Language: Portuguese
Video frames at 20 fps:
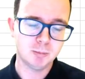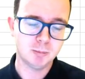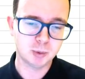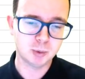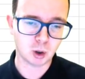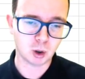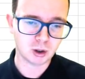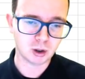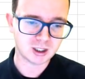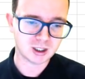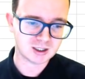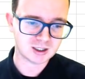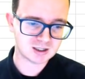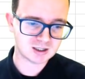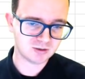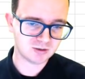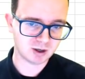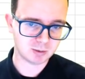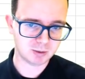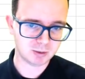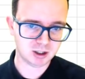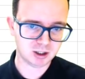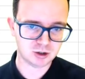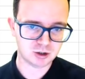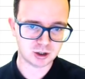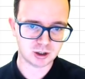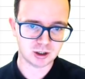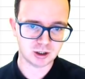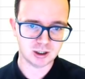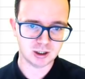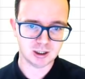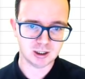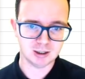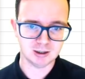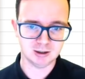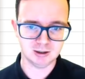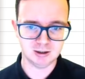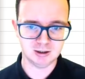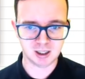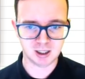progressivamente
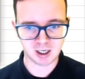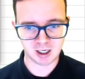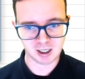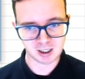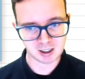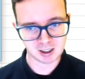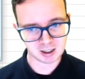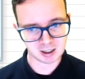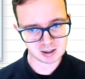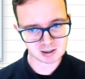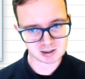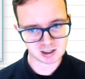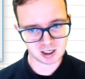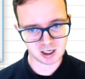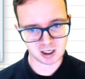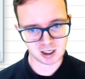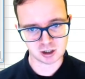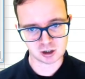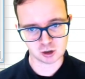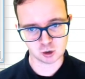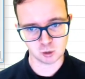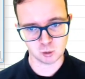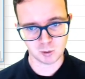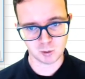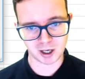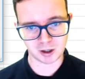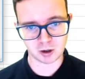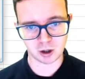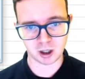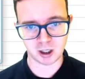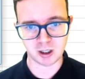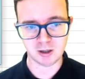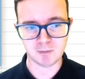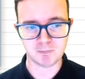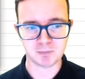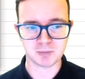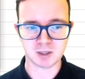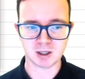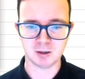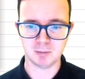decrescentes, do maior
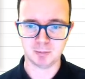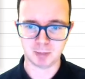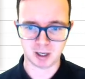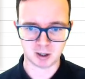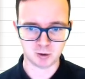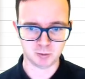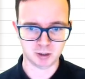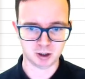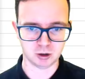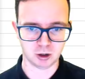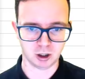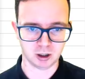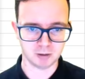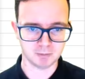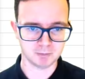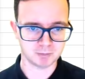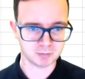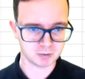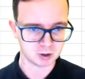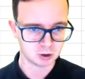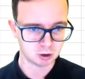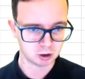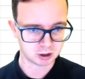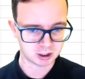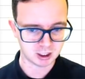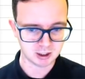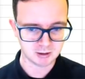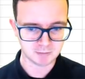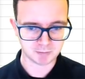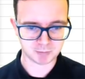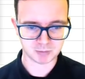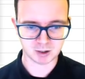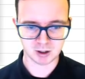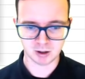para o menor, ok?